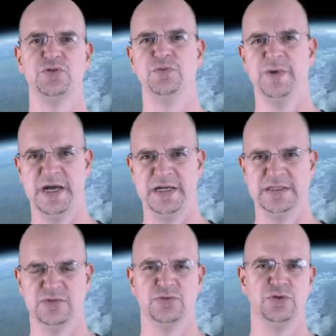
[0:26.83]
Typ
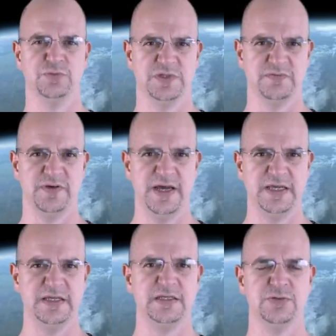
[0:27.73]
1 und Typ
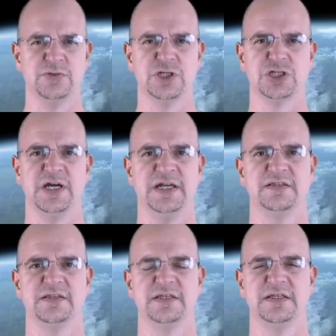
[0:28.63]
2. Die
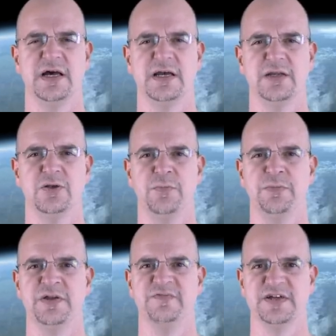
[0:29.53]
unterscheiden sich darin,
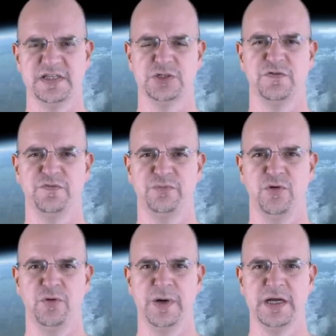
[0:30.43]
ob man Wasserstoff
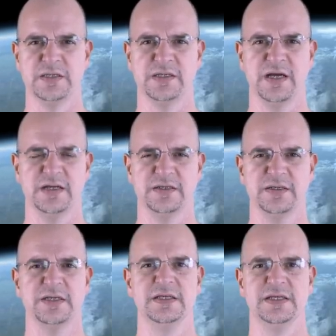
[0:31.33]
beobachten
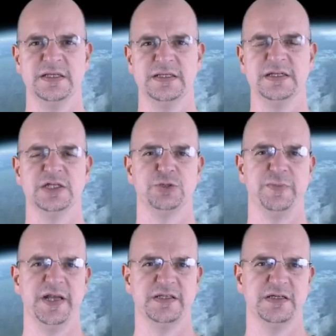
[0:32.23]
kann in den
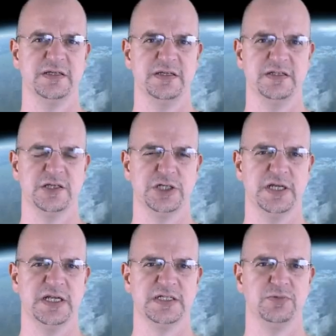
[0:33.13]
Spektren dieser
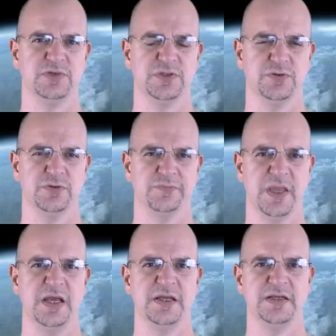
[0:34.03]
Sternexplosion.
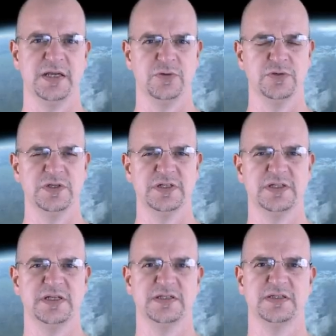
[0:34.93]
Der Grund
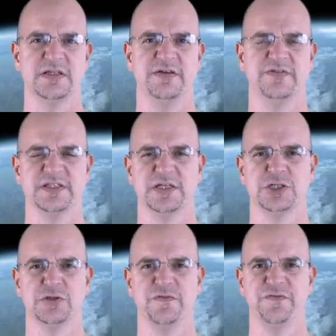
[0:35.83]
ist, dass der
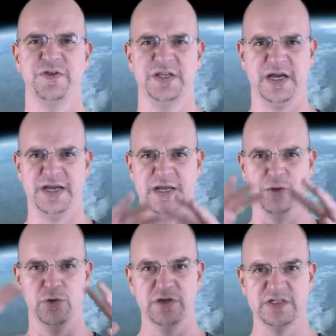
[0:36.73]
Wasserstoff in
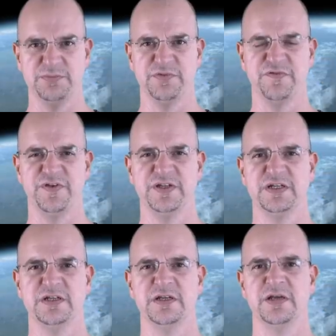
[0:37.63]
einer Hülle sich
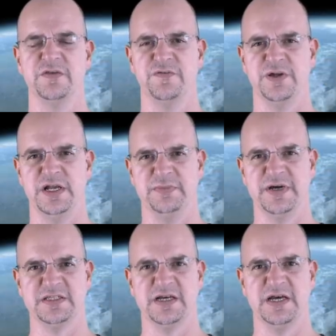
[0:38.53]
befindet von einem
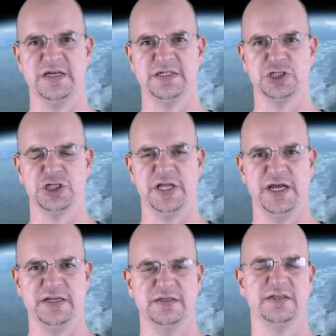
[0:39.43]
massereichen
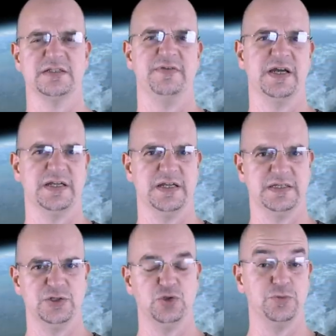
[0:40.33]
Stern. Das wäre
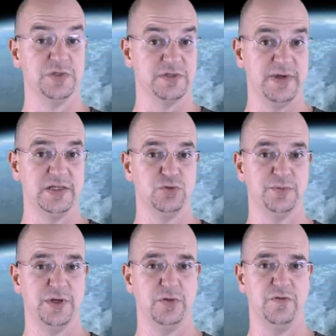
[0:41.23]
dann die Typ 2
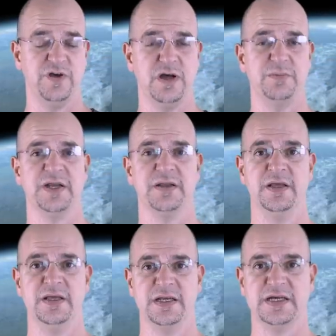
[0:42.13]
Supernova. Man
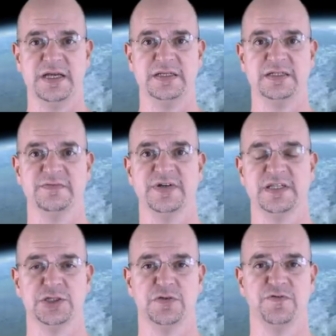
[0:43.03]
kann diesen
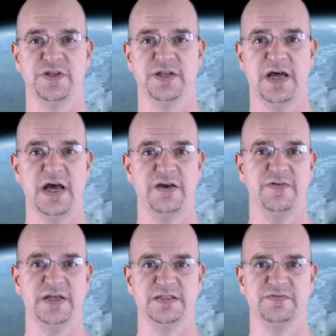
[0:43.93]
Wasserstoff dann
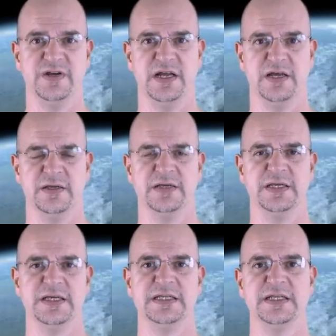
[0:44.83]
nachweisen, weil er
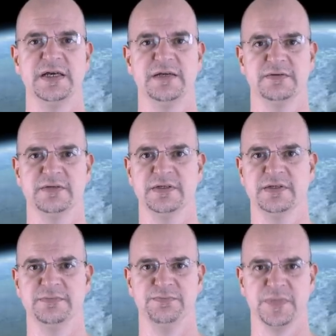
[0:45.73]
in
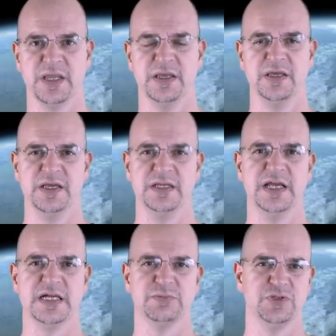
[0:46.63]
der, ähm, in
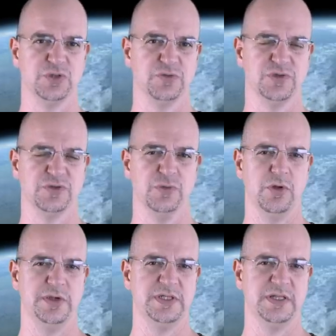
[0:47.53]
der Explosion zum
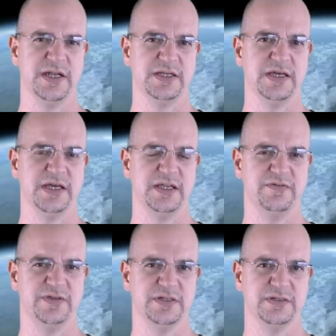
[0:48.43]
Leuchten
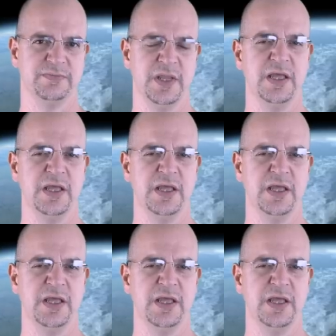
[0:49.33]
angeregt wird.